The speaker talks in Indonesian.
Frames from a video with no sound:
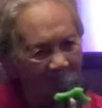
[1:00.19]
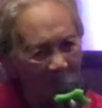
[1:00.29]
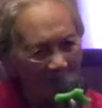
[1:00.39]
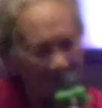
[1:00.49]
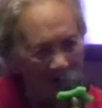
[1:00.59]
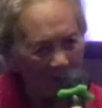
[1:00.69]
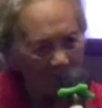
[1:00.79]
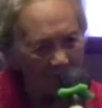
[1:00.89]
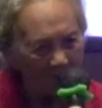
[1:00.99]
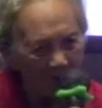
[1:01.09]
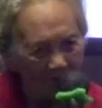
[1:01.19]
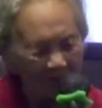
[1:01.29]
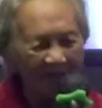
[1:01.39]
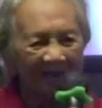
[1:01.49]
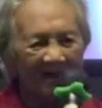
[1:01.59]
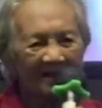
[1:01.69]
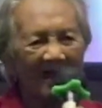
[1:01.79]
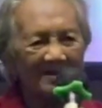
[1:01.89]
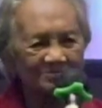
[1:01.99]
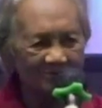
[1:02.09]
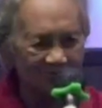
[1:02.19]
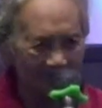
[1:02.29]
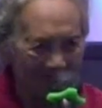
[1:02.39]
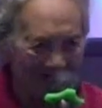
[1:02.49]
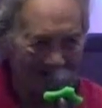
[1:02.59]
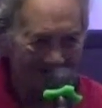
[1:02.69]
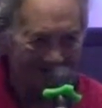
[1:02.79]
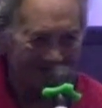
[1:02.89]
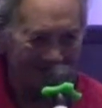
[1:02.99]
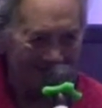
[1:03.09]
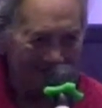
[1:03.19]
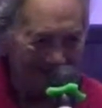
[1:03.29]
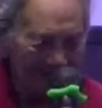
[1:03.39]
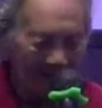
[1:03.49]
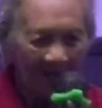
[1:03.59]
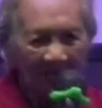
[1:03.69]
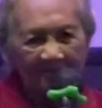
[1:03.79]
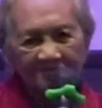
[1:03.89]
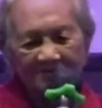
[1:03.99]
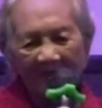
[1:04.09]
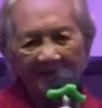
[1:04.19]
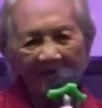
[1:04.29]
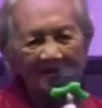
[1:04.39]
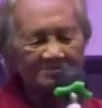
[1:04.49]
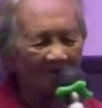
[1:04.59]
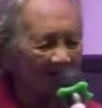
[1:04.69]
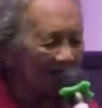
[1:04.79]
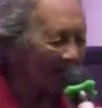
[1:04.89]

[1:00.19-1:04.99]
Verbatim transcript: panjang umur, kasih sehat. Saya sering